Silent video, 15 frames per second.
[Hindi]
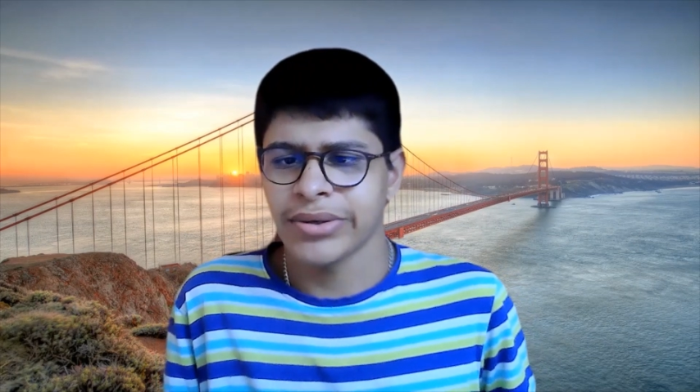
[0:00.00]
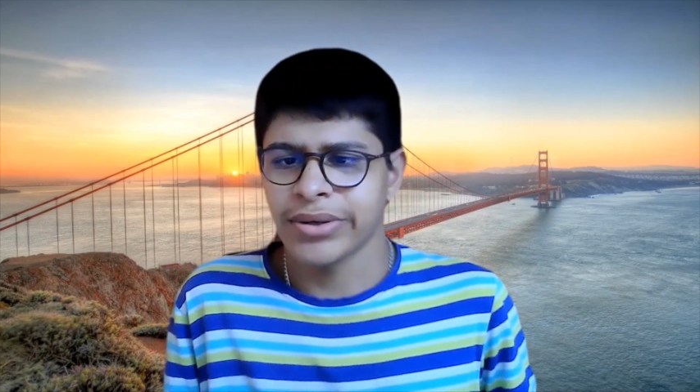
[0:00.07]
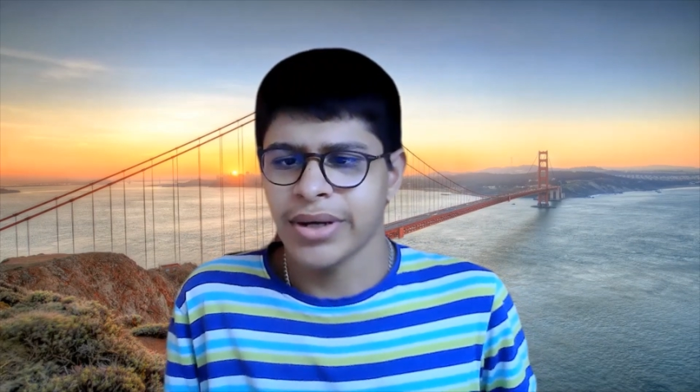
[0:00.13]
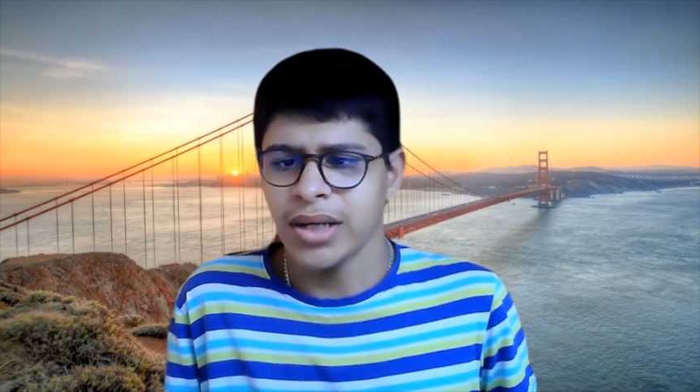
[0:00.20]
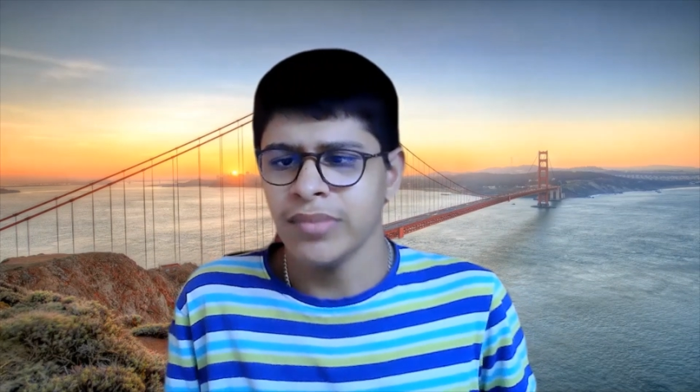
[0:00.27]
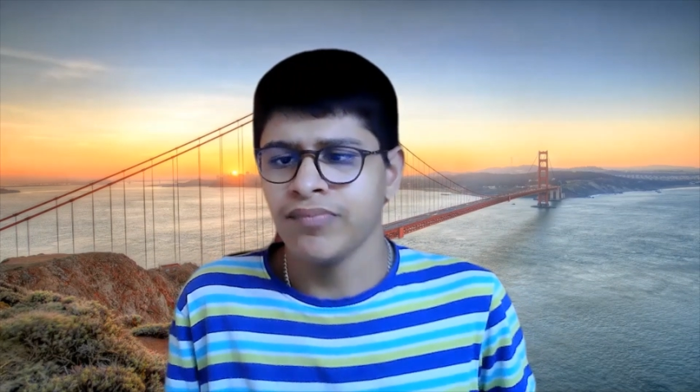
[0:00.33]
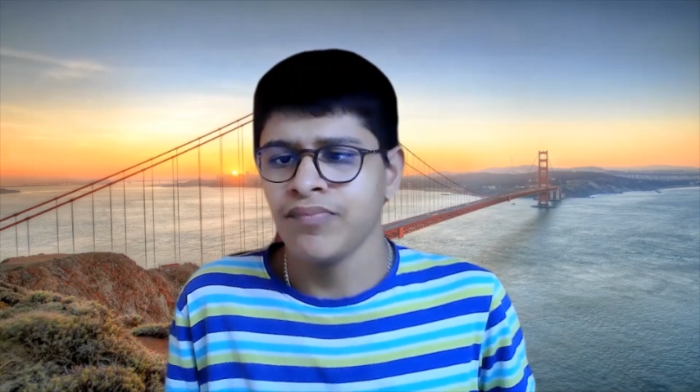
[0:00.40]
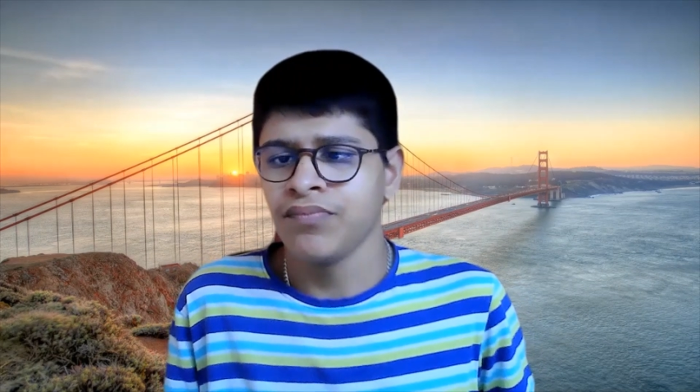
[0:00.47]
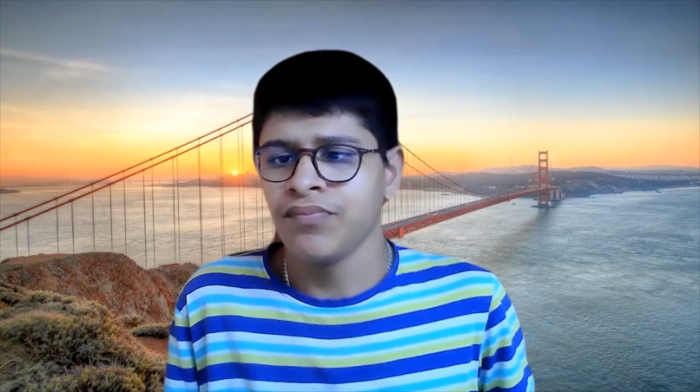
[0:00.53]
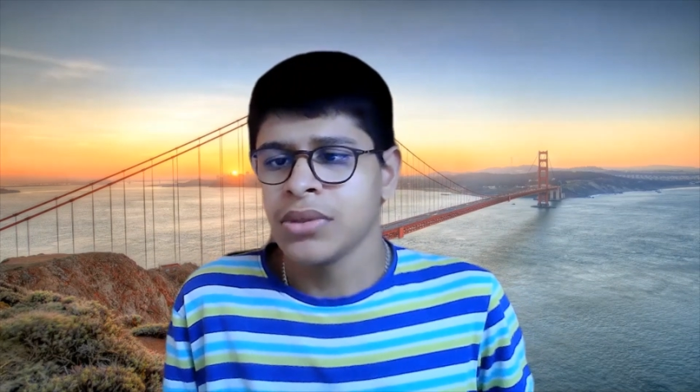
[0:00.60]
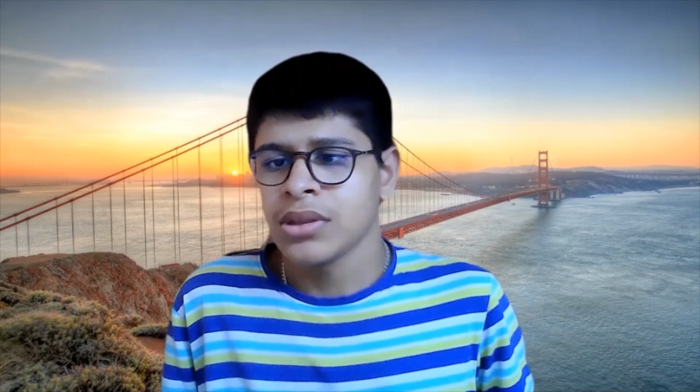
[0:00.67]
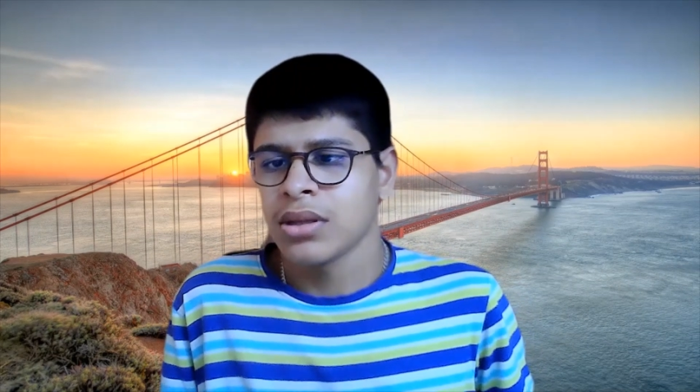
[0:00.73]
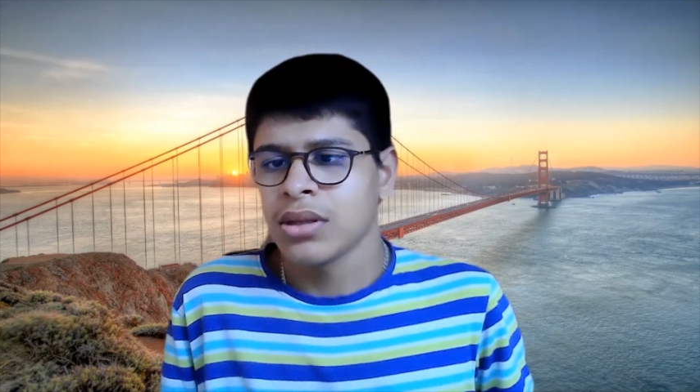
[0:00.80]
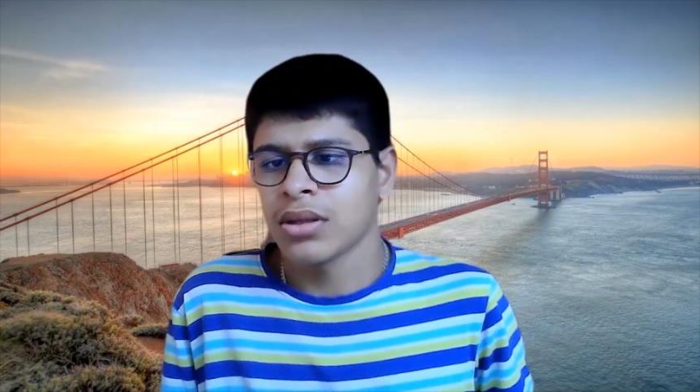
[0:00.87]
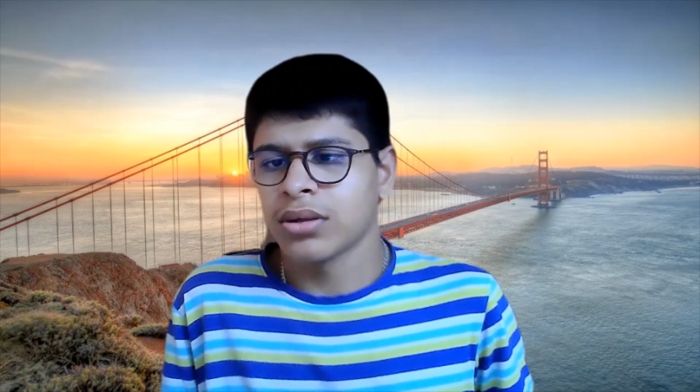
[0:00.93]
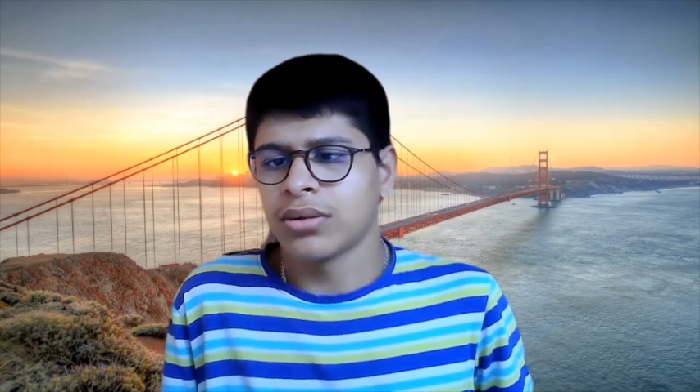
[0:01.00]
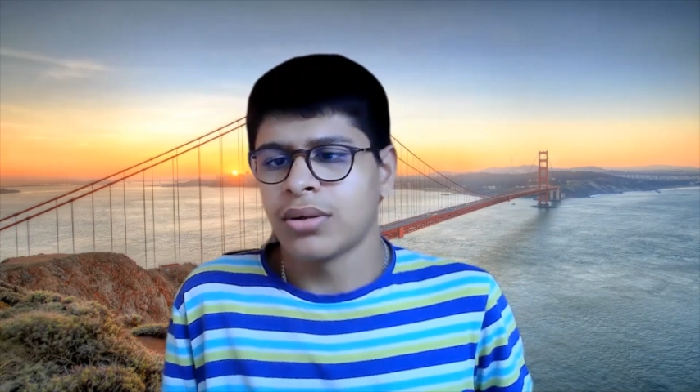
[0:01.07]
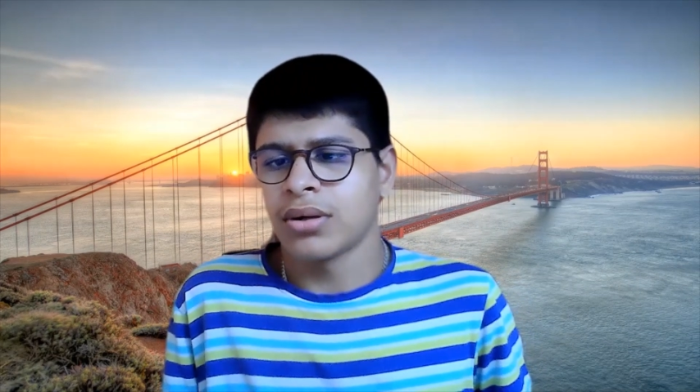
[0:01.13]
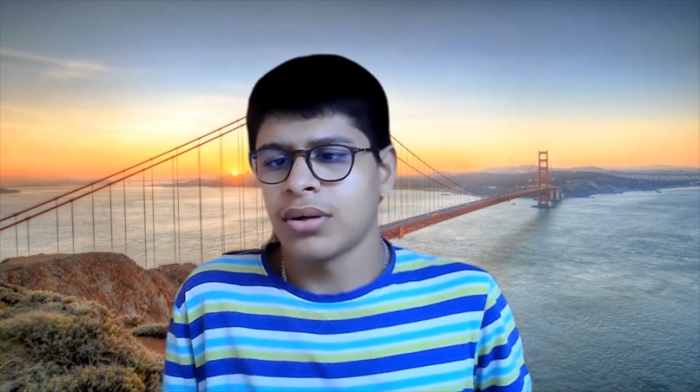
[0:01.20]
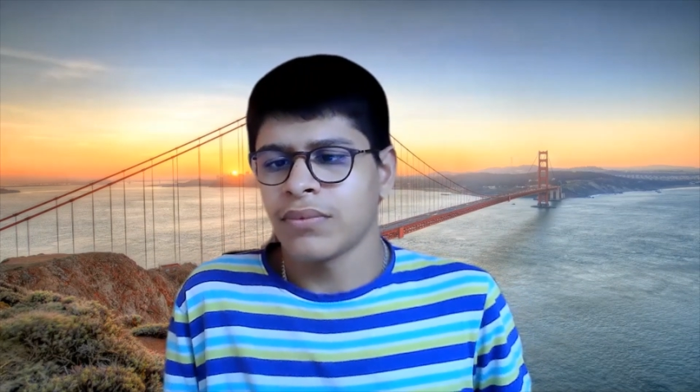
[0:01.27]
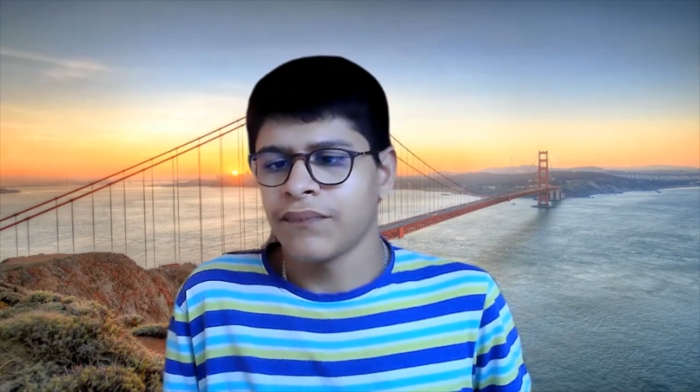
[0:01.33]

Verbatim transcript: होगा तो